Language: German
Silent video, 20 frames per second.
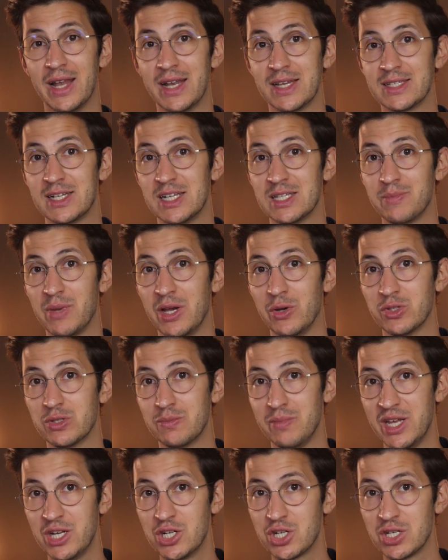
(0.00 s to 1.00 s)
anders als bei uns
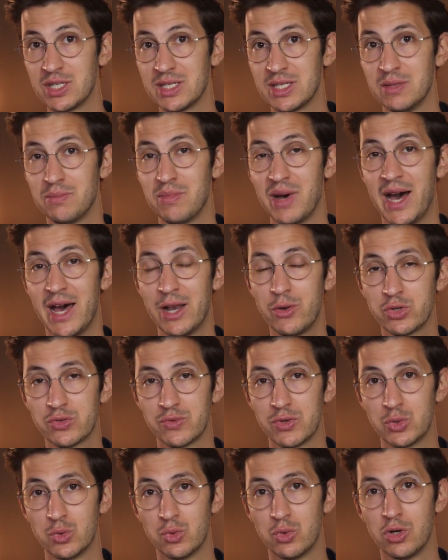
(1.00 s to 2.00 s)
Menschen sind
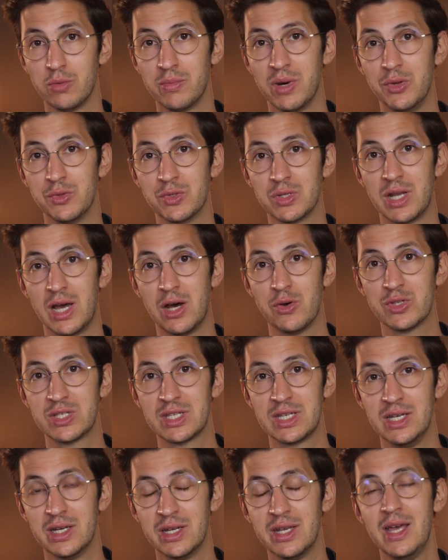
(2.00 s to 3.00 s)
Behandlungsversuche bei unseren
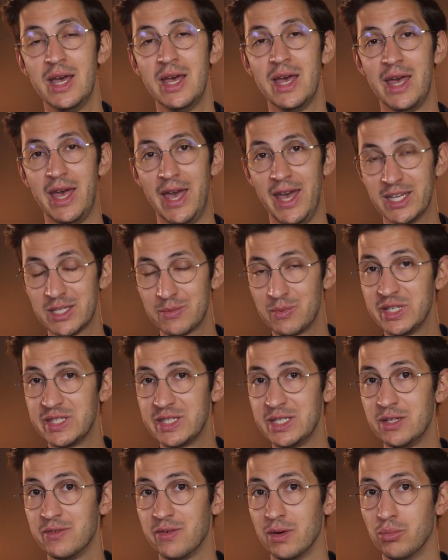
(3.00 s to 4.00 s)
Haustieren
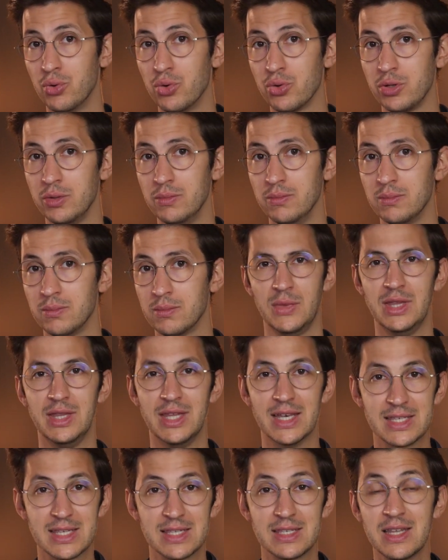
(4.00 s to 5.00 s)
explizit verboten.
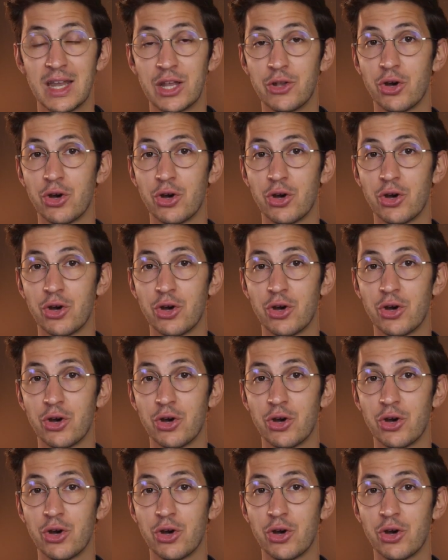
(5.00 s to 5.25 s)
Das ist in der